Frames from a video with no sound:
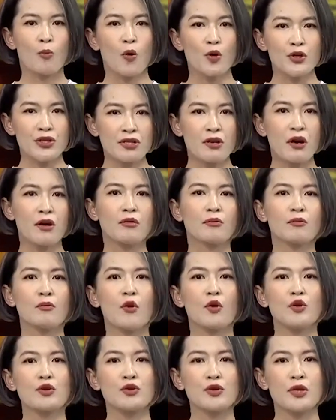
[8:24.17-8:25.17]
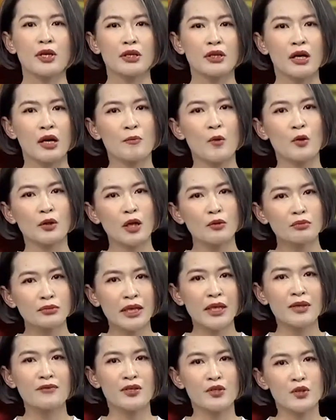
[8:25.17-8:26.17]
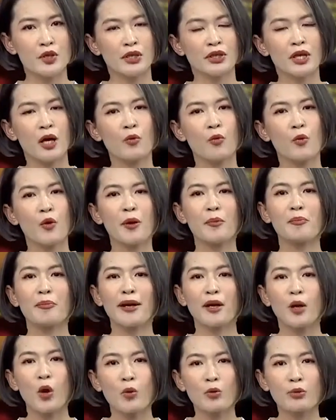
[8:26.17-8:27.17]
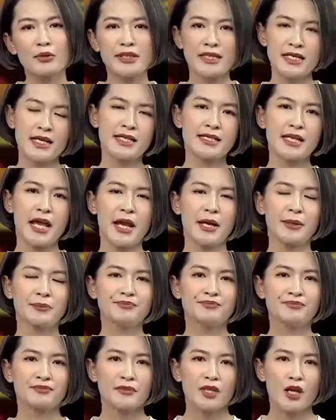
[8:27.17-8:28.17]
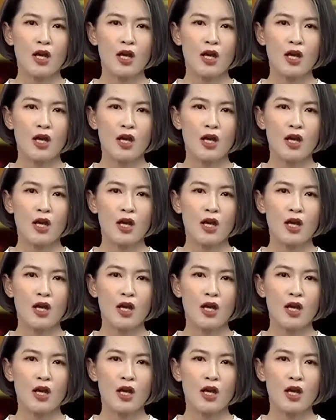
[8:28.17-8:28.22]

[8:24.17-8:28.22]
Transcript: Bộ trưởng Bộ truyền Bộ Thông tin và Truyền thông Nguyễn Mạnh Hùng chia sẻ